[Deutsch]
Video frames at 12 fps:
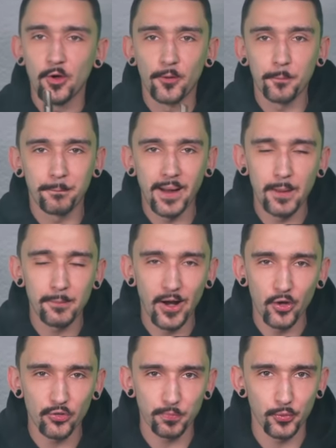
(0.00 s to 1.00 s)
Und das beim
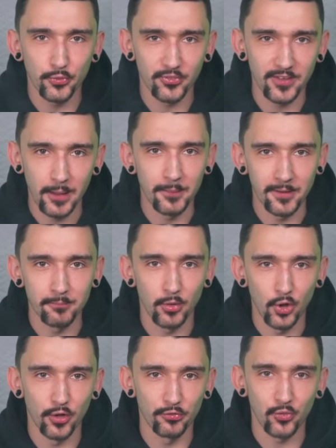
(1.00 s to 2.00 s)
Auspusten kann man den
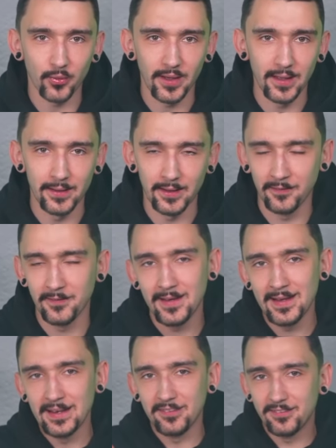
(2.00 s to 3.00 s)
Blow-Off sogar ändern.
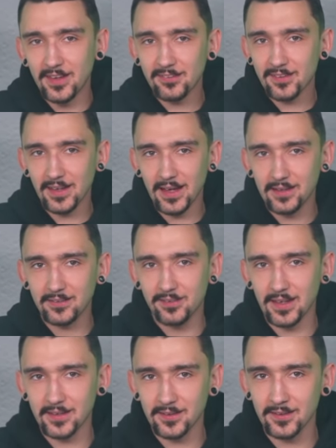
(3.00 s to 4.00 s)
Sehr, sehr geile
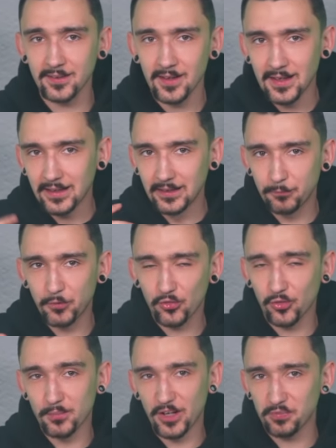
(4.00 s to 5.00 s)
Technik. Gibt
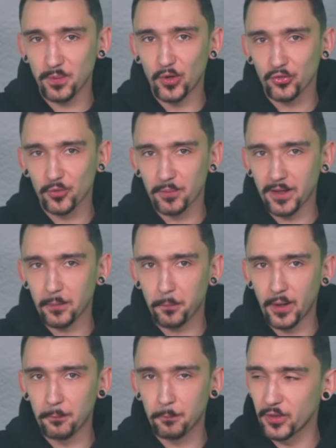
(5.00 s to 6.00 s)
es zum Beispiel auch so bei der
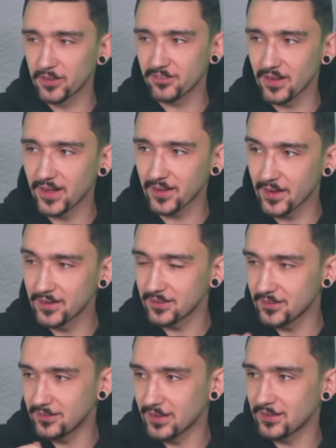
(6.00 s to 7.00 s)
Prime Pro X. Daher kannte
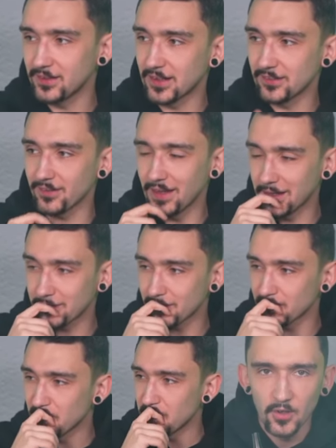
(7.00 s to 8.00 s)
ich die Technik als
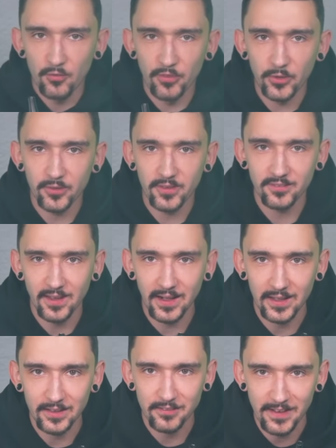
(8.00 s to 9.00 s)
erstes. Und wenn du den
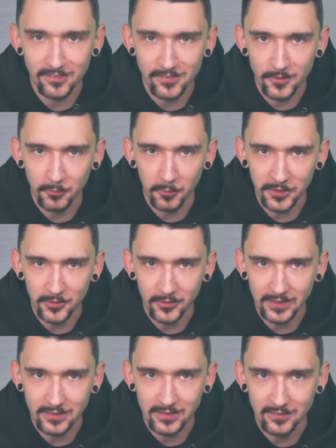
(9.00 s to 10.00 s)
Teller, ich weiß nicht, ob man mich
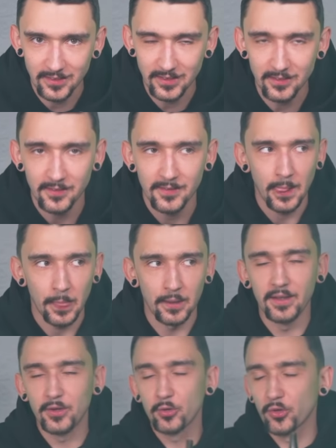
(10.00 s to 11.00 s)
noch richtig sieht,
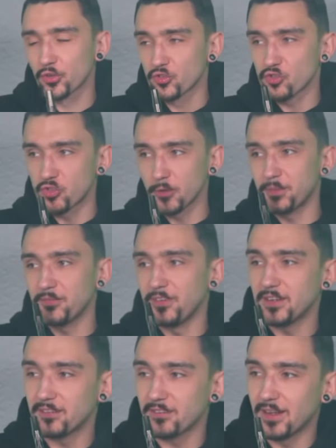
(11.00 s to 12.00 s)
äh, nur so ein Stück
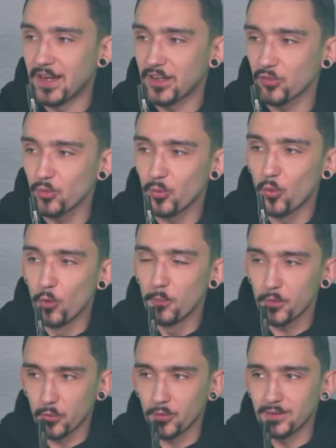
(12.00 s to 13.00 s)
bewegst, dann hast du
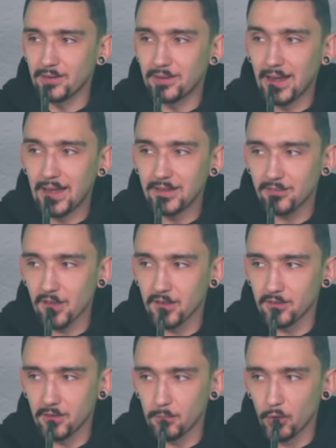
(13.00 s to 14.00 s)
oben und unten
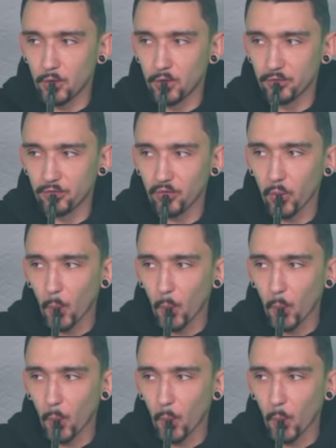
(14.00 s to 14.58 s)
gleichzeitig den Blow-Off.